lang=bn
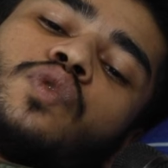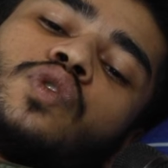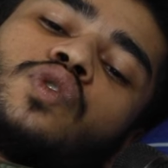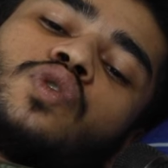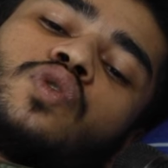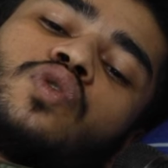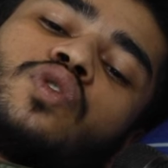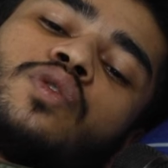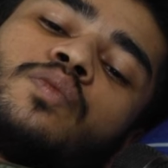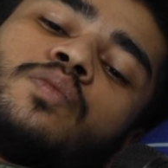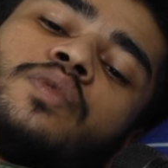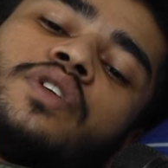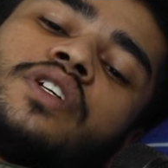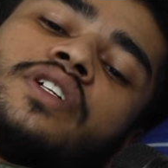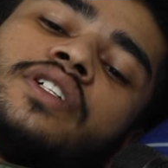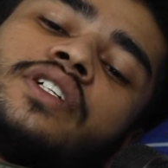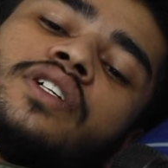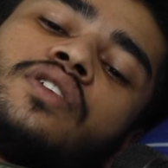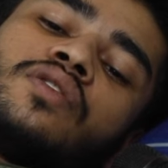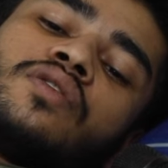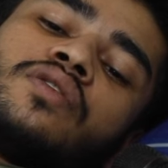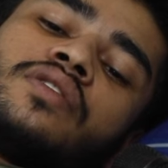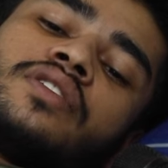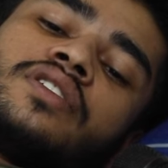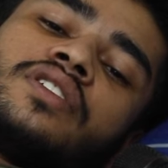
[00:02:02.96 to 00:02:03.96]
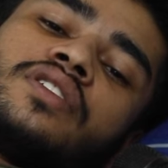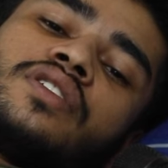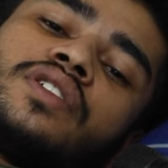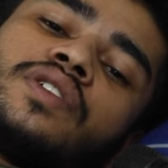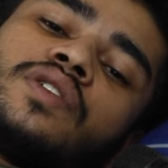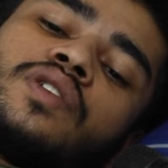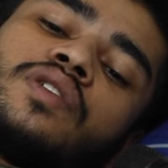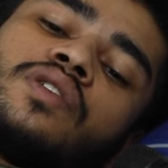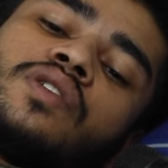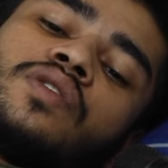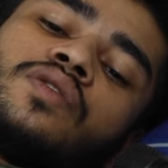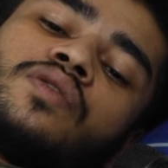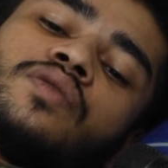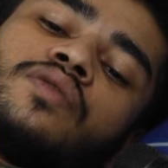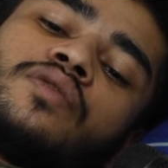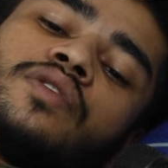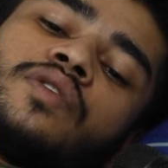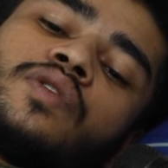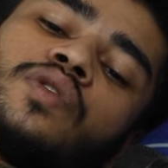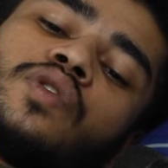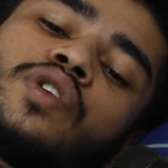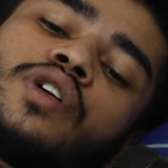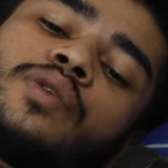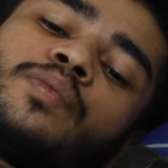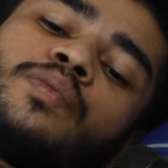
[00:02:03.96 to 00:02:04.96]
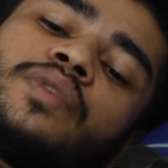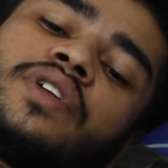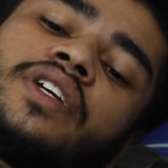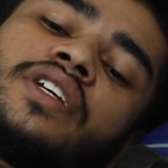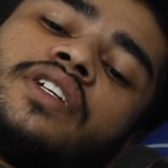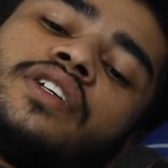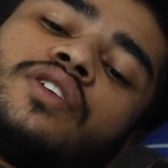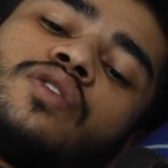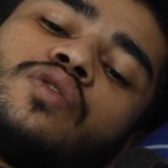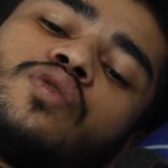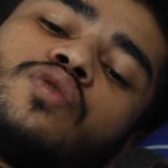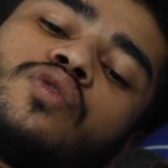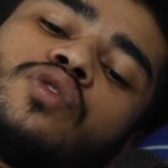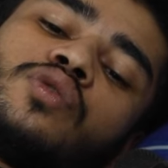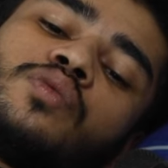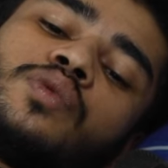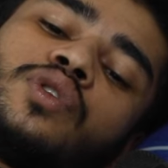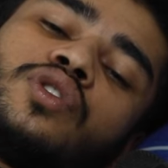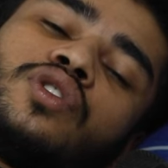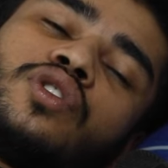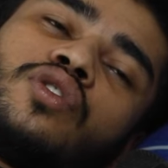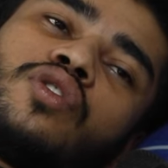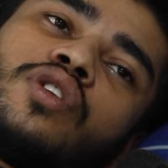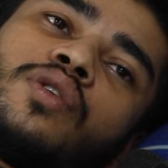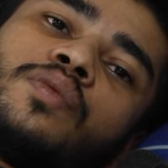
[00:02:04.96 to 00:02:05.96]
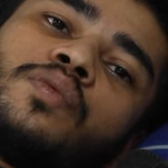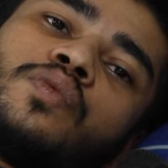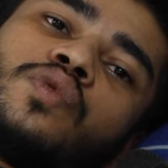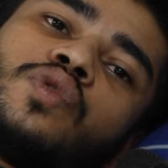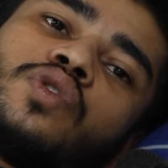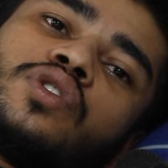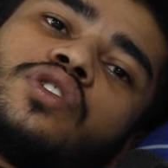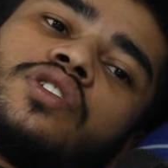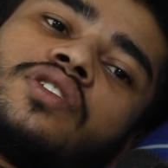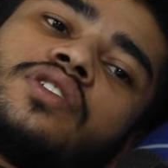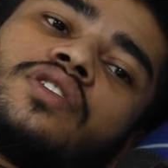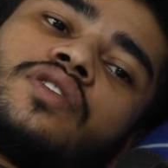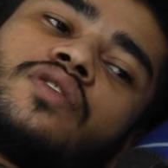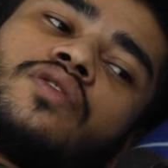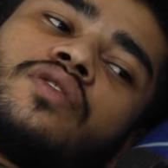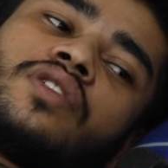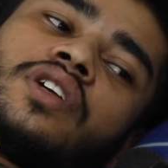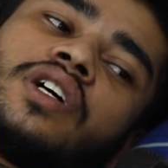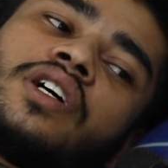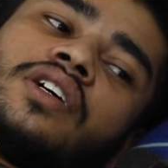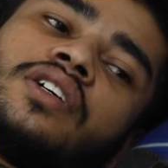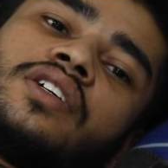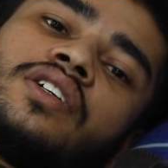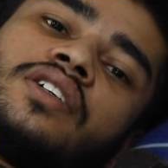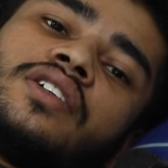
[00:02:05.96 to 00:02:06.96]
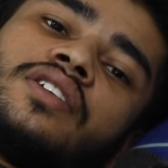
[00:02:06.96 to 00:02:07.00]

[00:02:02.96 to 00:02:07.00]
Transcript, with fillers: প্রচণ্ড ব্লিডিং হইতেছিল ওরা ব্লিডিং কোনো মতেই অফ করতেছিল না